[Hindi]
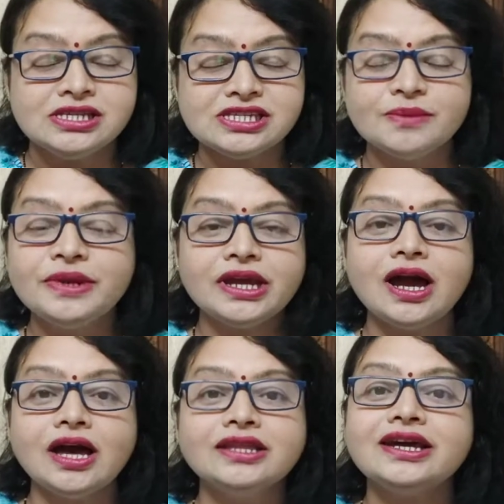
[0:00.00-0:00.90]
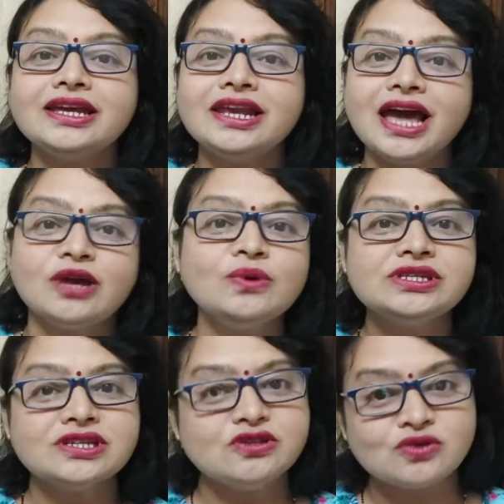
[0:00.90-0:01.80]
जैसे मैंने कहा था कि
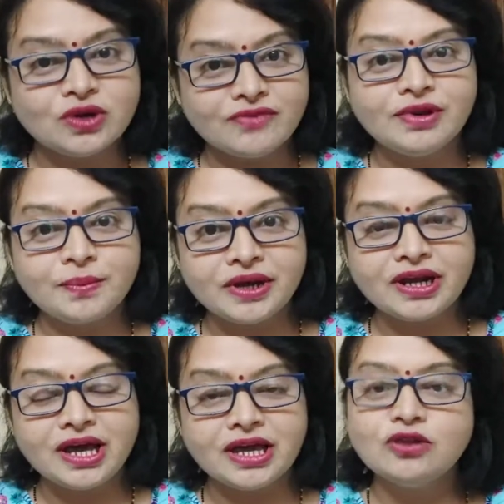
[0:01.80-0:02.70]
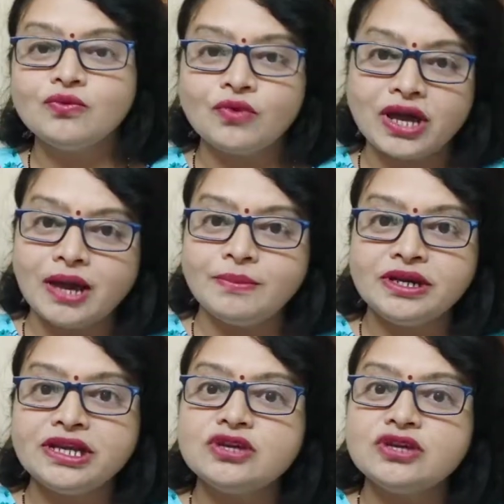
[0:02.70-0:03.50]
लैंग्वेज स्किल्स को डेवलप करना है तो वोकेबलरी